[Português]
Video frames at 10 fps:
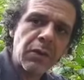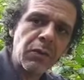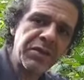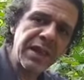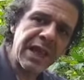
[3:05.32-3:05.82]

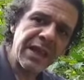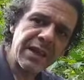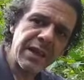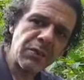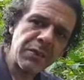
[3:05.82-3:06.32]
Você quer
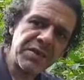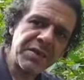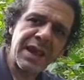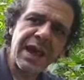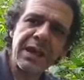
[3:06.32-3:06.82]
ter um
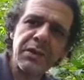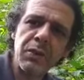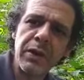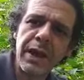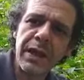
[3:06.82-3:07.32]

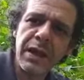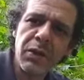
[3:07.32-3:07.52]
estado em que,